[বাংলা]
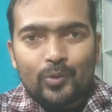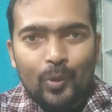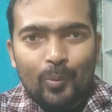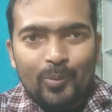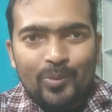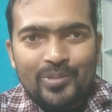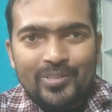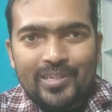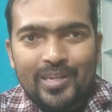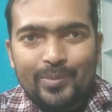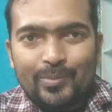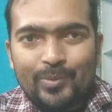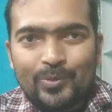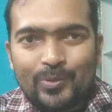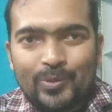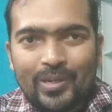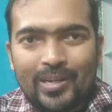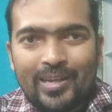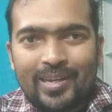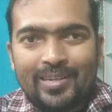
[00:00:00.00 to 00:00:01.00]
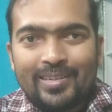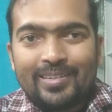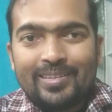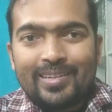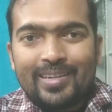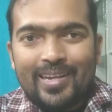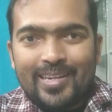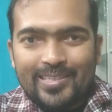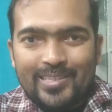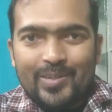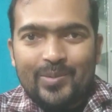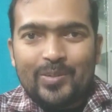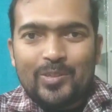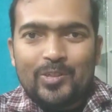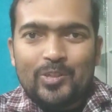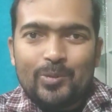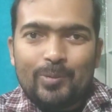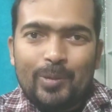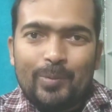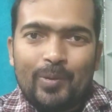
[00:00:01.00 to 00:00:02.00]
নমস্কার বন্ধুরা আশা
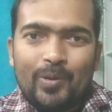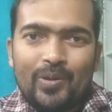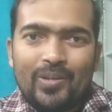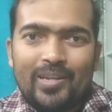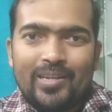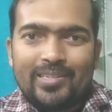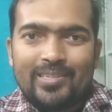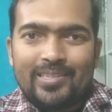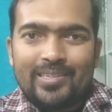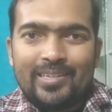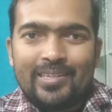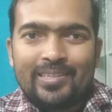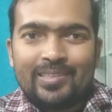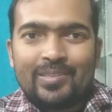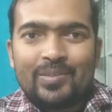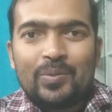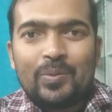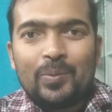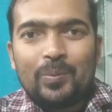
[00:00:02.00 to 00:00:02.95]
করি সবাই ভালোই আছেন